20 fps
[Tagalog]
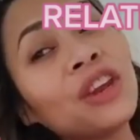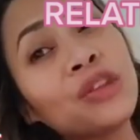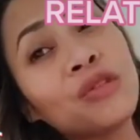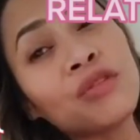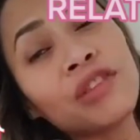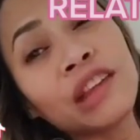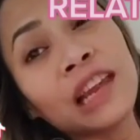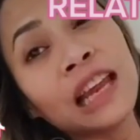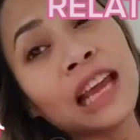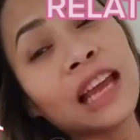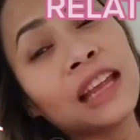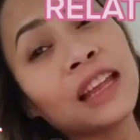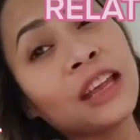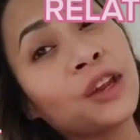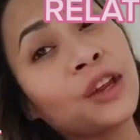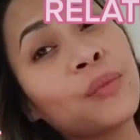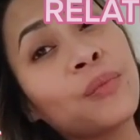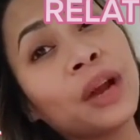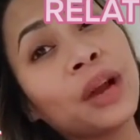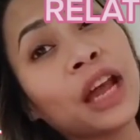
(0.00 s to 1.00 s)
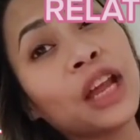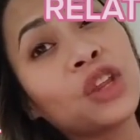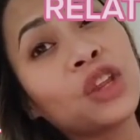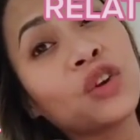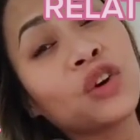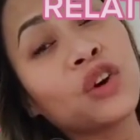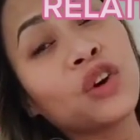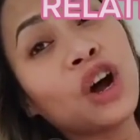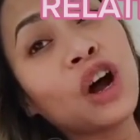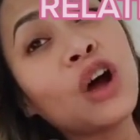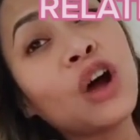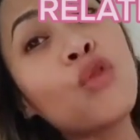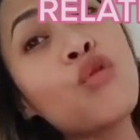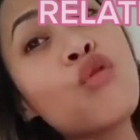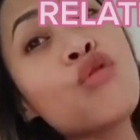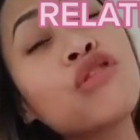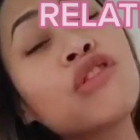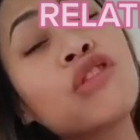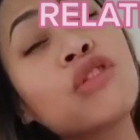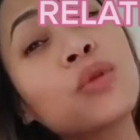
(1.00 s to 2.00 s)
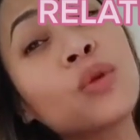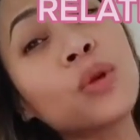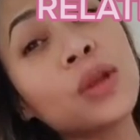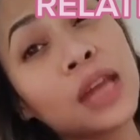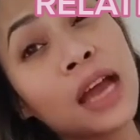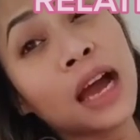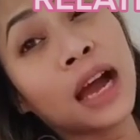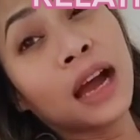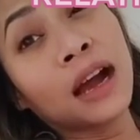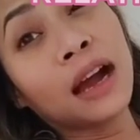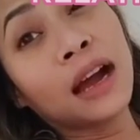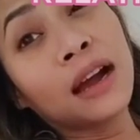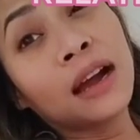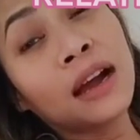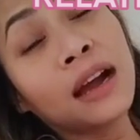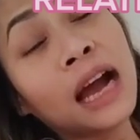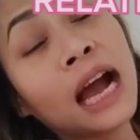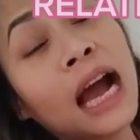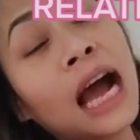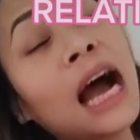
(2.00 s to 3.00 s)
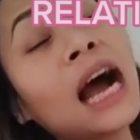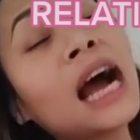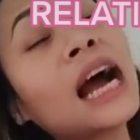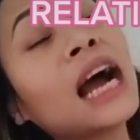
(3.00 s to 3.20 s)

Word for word: nito si Lenny Robredo, gusto niya ang